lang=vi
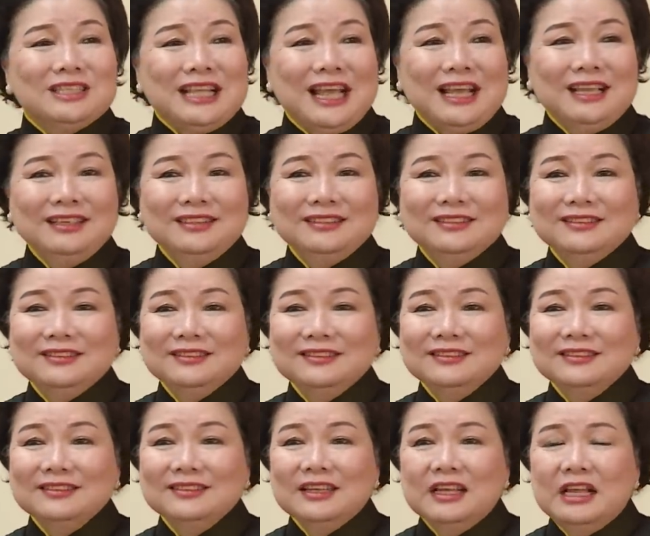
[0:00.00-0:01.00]
xanh
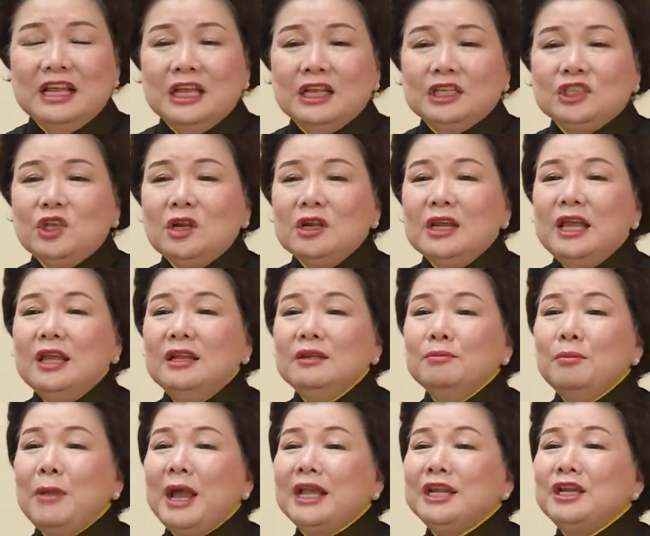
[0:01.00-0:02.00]
cho
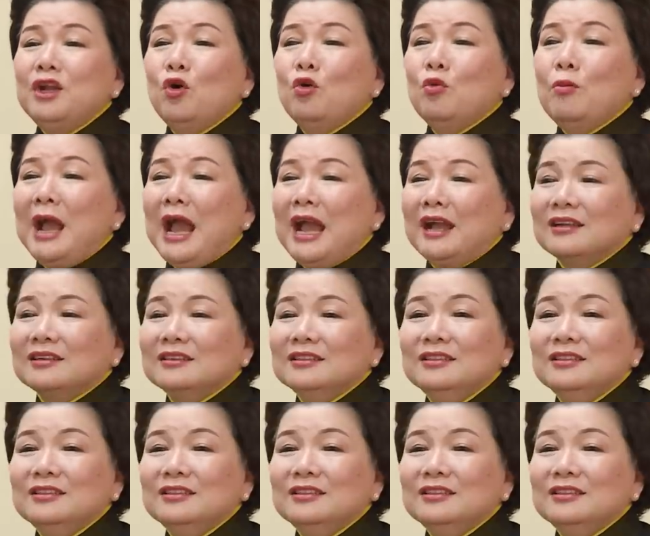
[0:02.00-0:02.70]
đến mái đầu bạc.